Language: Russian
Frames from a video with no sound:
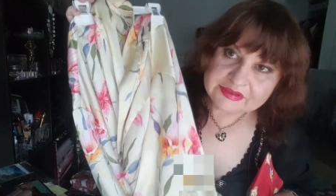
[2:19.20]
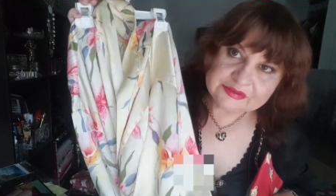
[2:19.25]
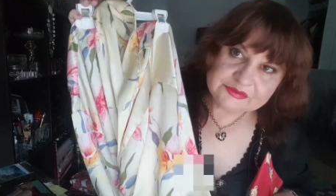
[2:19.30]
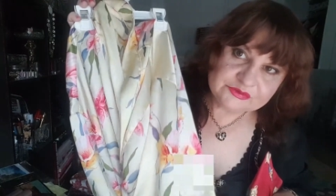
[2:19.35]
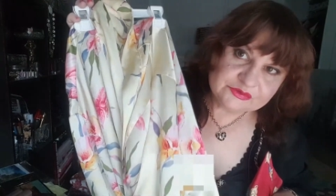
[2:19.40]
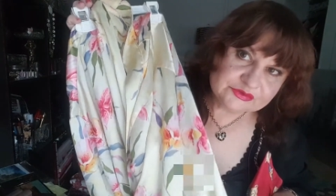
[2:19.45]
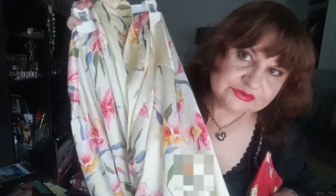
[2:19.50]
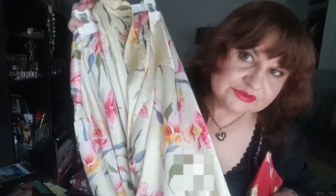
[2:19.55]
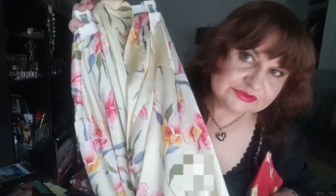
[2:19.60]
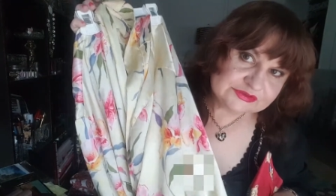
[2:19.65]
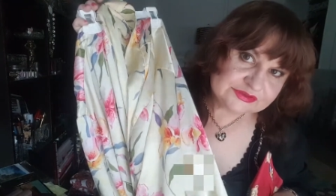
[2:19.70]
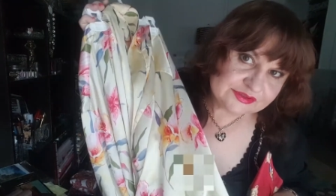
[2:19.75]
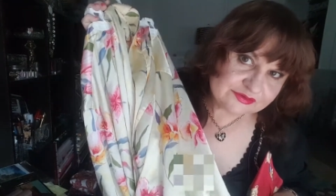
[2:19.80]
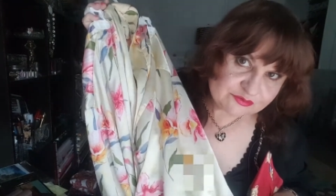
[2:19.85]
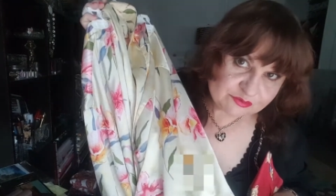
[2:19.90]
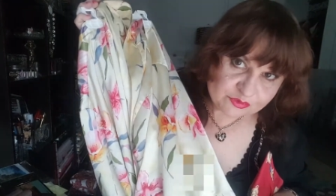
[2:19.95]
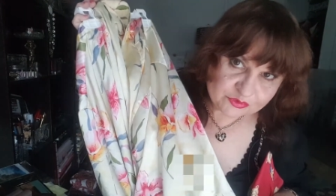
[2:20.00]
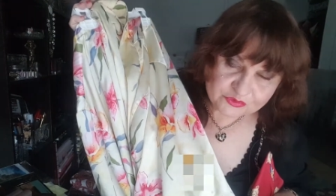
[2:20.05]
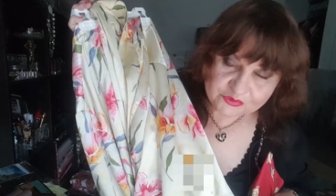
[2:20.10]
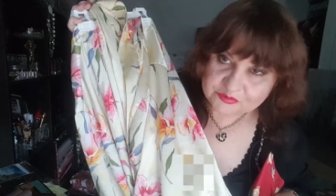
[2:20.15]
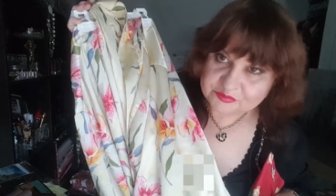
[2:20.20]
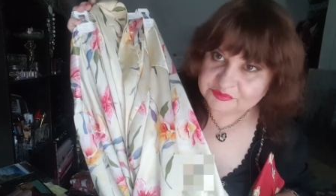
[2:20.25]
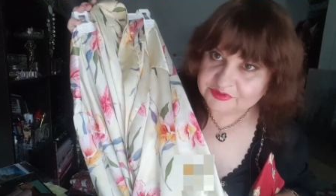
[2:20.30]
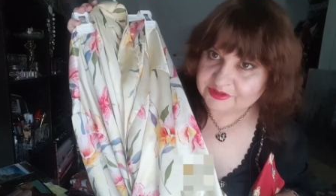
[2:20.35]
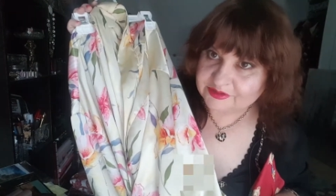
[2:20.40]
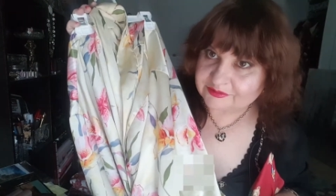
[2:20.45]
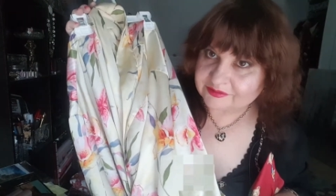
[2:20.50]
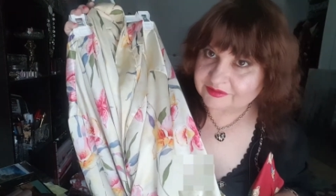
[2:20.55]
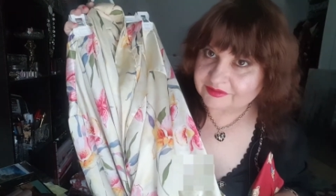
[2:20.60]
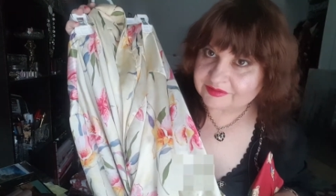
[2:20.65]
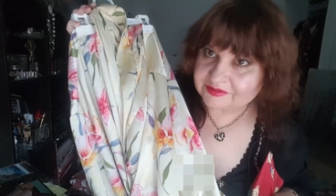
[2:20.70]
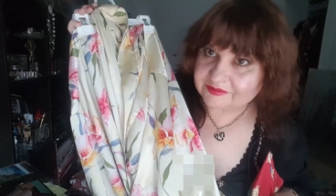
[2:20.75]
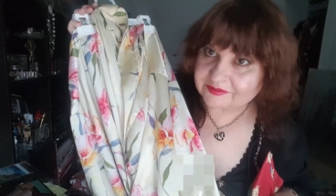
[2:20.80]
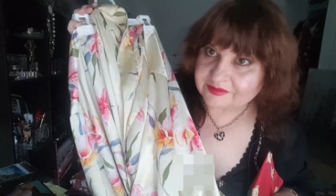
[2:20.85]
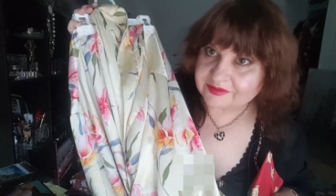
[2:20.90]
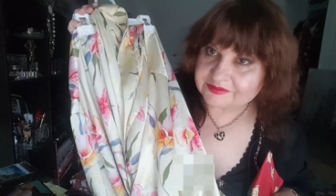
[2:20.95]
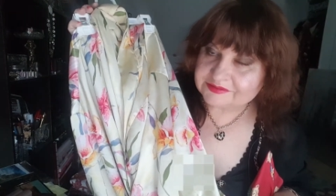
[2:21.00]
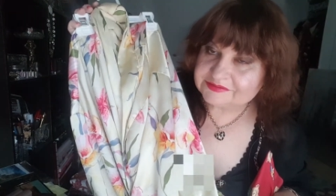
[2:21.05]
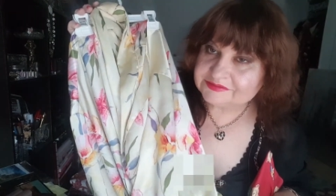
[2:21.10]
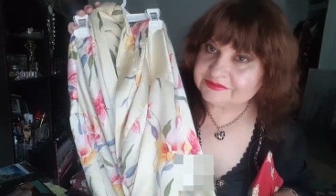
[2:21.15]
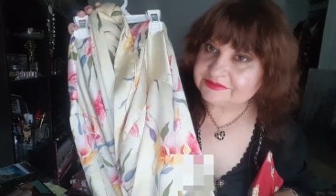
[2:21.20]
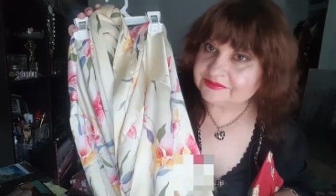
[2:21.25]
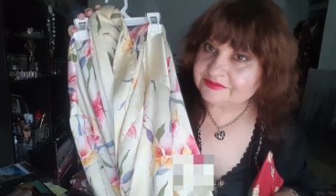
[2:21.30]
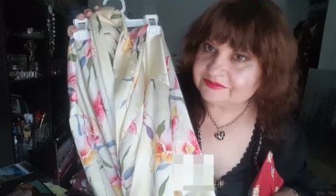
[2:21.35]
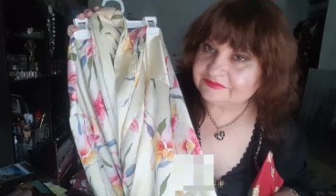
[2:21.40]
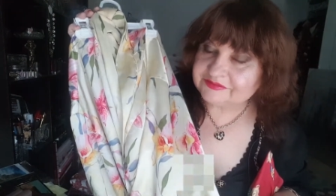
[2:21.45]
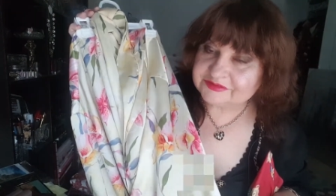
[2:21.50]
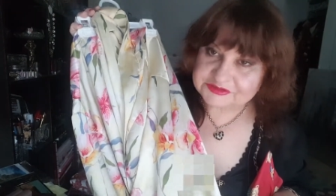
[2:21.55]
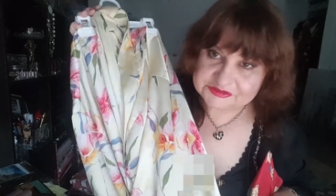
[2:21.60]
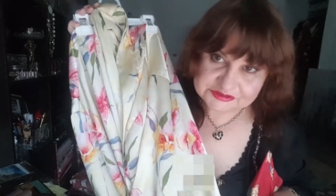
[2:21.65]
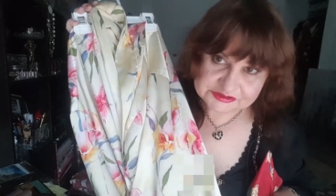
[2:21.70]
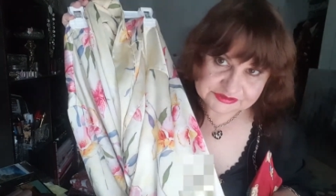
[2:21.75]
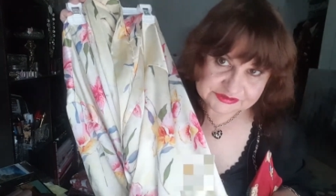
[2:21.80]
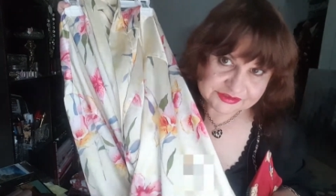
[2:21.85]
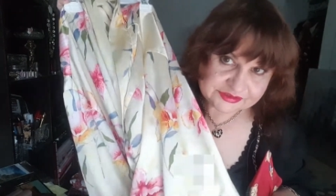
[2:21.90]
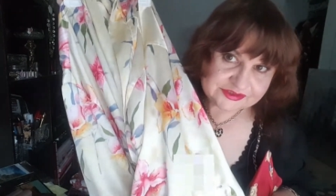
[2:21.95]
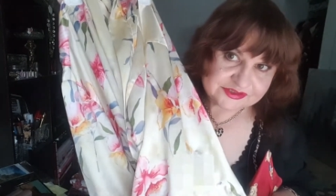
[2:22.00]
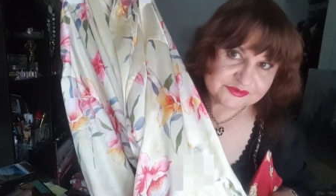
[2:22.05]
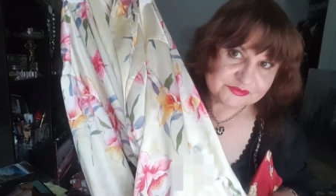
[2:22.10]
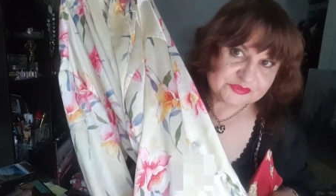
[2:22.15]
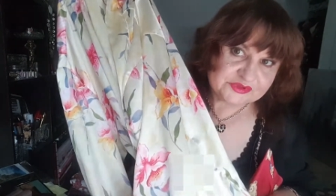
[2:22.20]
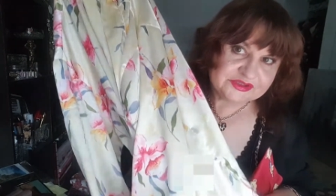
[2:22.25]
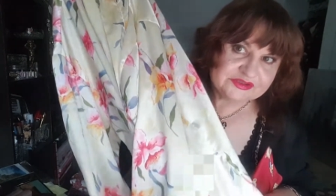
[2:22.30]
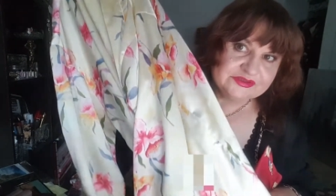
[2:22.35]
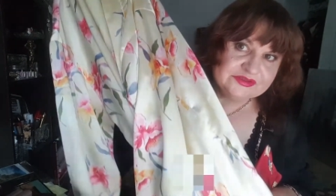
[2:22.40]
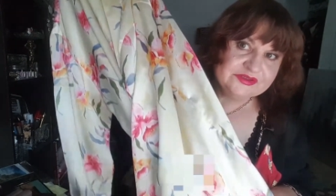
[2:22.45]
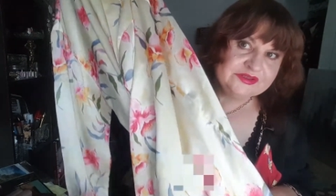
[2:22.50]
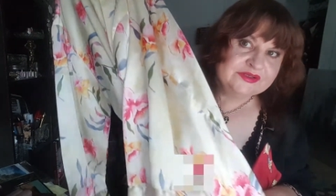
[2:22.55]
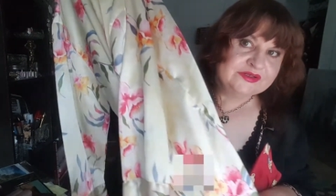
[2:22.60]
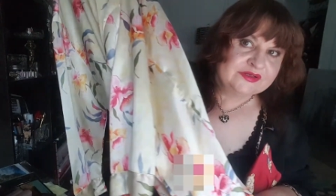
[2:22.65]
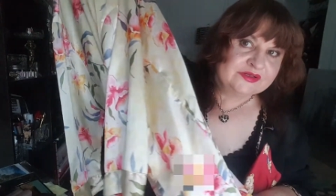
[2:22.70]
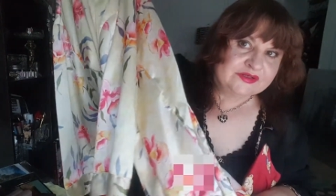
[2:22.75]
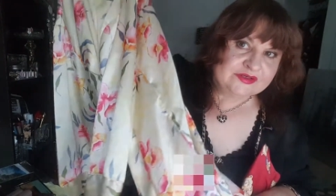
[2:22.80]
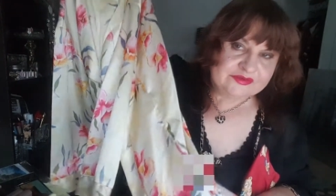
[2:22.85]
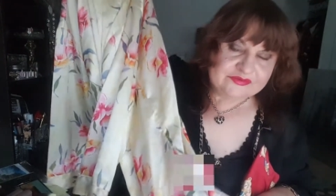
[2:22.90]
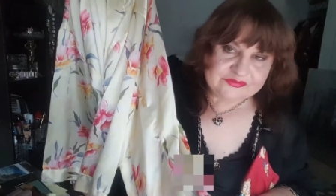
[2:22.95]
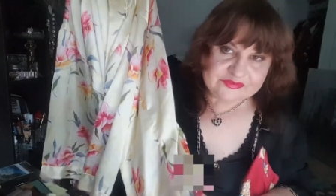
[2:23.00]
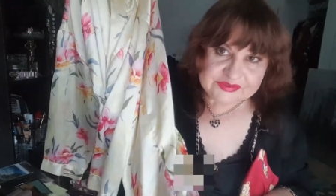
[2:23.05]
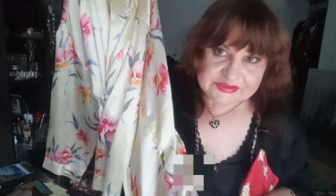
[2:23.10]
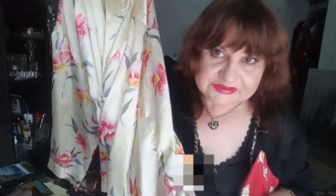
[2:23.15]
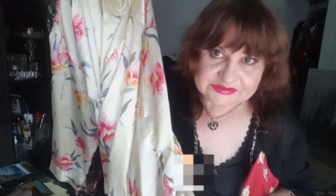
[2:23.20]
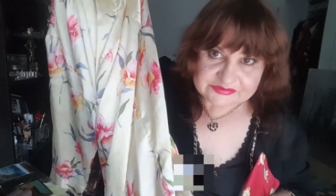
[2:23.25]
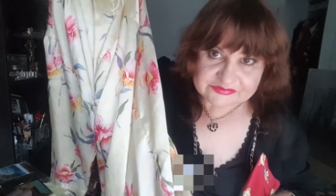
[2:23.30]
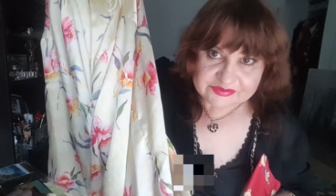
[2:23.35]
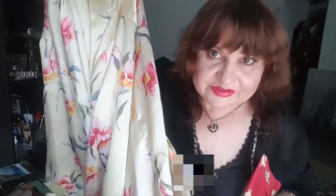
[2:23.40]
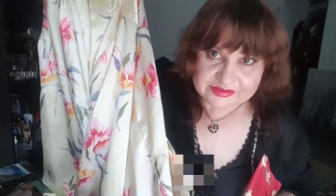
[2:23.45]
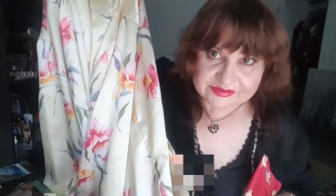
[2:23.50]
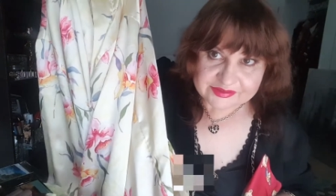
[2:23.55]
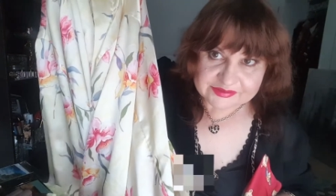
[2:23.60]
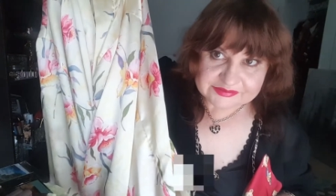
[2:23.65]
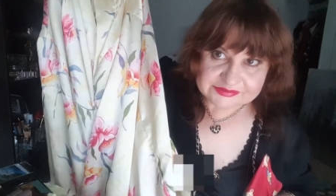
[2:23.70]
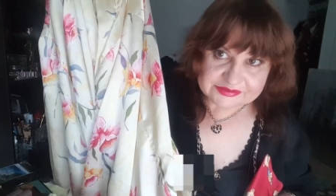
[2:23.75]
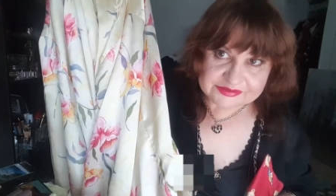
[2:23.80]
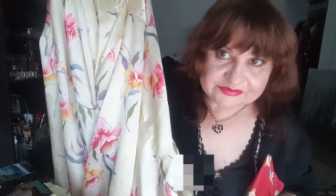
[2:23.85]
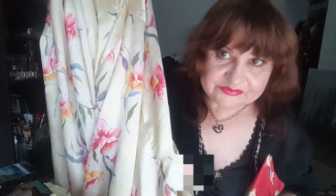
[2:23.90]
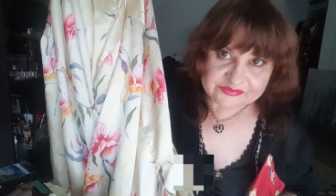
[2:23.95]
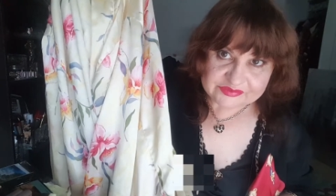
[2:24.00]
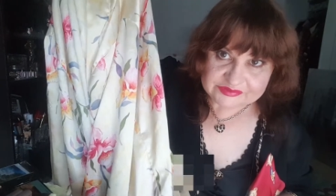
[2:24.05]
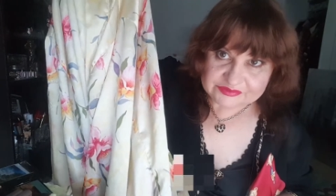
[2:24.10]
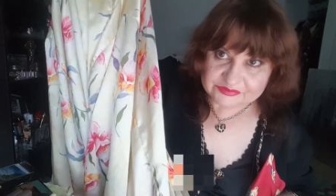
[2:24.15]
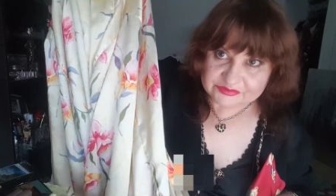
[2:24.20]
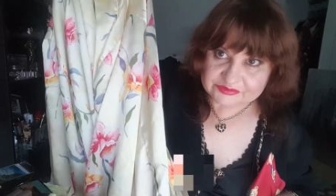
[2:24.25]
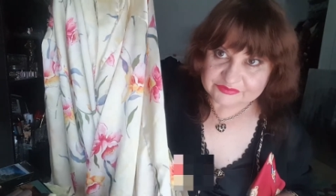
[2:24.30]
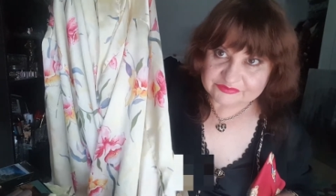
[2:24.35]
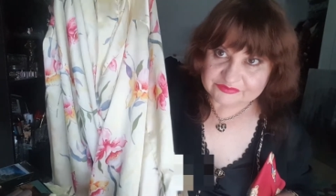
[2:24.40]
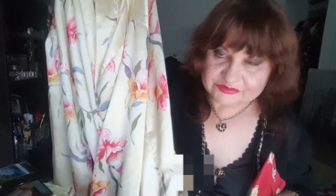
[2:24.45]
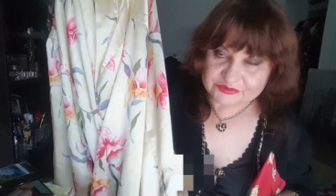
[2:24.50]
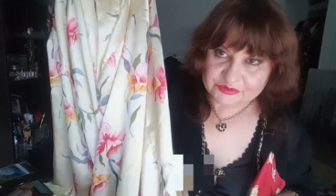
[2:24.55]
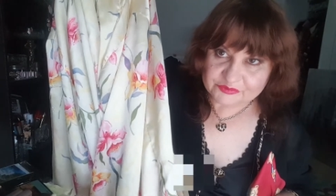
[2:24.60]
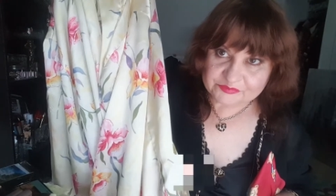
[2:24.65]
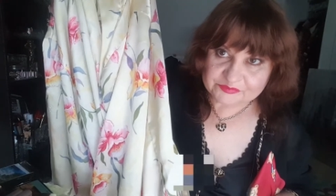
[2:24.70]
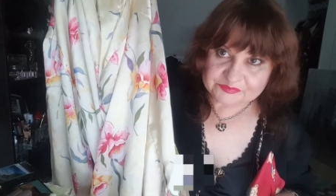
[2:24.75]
Но это, слава богу, мне как раз, и вы частенько меня видите в халатных видео в нем.